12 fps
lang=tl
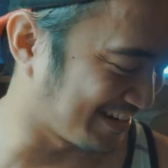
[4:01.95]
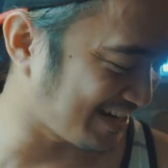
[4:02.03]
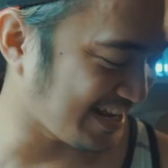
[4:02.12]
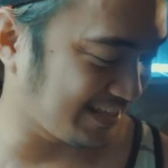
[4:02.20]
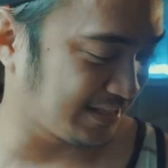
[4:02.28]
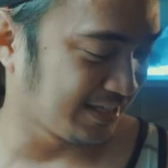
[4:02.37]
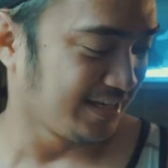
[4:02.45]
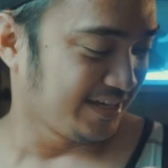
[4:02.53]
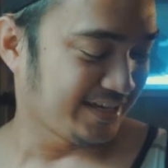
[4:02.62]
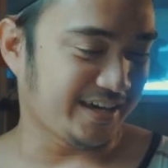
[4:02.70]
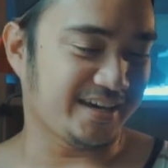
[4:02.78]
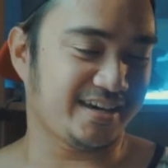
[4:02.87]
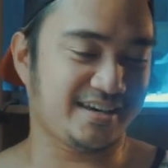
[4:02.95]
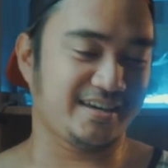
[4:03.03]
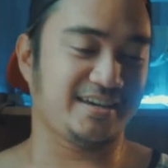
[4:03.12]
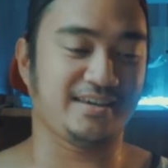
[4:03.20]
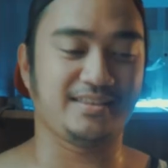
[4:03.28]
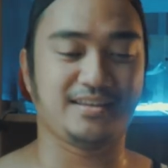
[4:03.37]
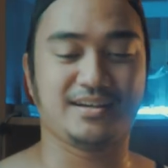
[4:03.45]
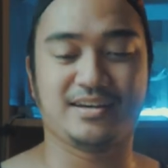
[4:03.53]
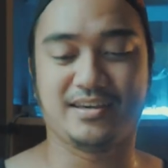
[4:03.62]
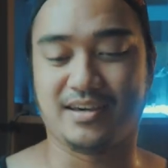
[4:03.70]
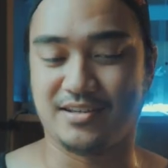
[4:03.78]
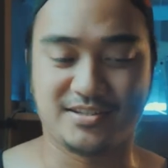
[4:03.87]
Alright. And
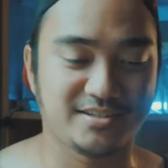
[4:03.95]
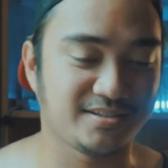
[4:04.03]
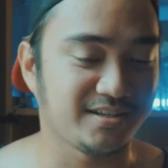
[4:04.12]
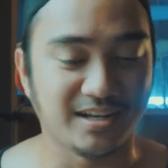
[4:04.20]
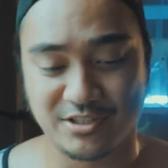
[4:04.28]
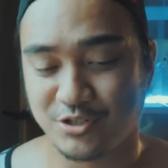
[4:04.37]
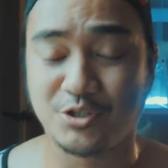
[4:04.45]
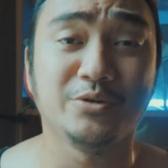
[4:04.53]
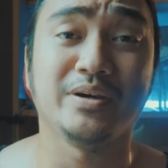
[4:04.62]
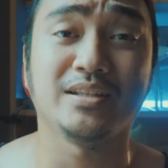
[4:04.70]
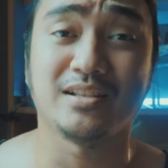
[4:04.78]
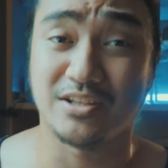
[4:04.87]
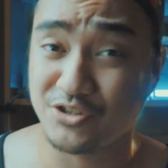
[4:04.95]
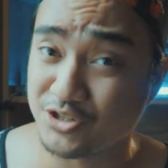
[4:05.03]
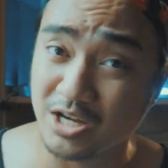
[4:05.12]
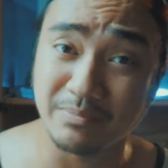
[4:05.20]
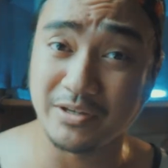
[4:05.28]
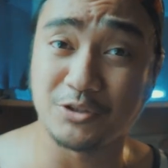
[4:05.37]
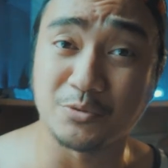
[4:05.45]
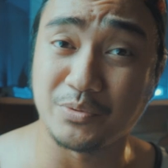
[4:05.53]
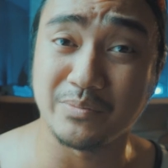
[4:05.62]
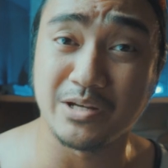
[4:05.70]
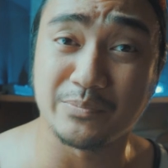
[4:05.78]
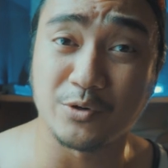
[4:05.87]
uh, yes, let's do it. Let's jump into
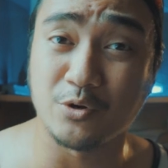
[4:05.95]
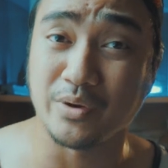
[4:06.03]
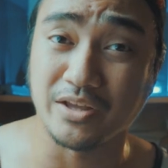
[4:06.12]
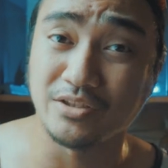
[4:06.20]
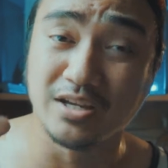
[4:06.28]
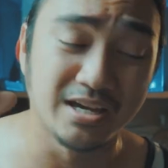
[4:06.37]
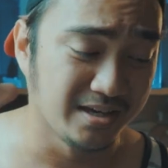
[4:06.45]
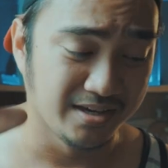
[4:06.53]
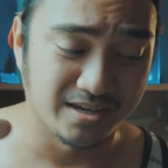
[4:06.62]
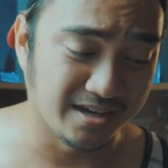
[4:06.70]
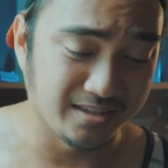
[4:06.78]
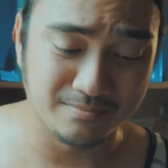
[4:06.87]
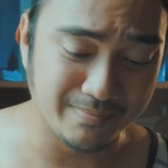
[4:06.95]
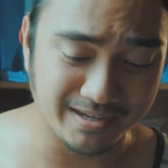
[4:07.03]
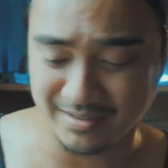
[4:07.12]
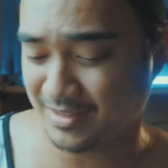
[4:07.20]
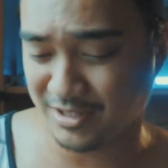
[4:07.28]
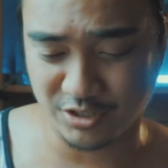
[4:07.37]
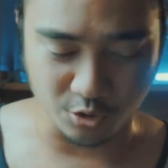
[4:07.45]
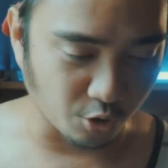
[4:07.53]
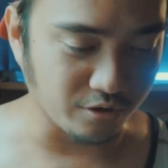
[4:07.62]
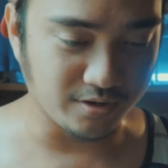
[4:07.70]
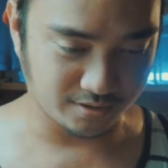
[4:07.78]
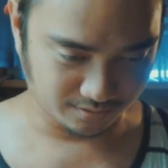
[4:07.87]
Premiere Pro and and make this
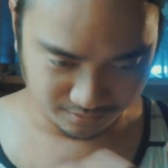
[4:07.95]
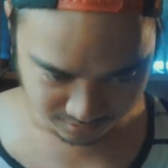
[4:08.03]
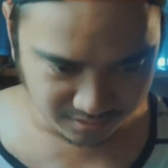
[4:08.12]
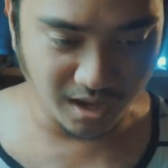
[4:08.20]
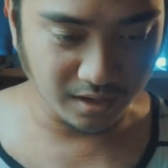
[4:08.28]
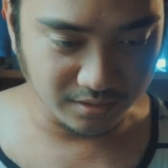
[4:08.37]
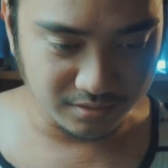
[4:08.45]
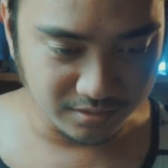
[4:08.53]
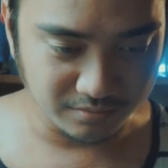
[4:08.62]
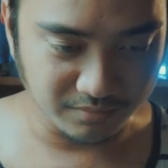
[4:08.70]
all done.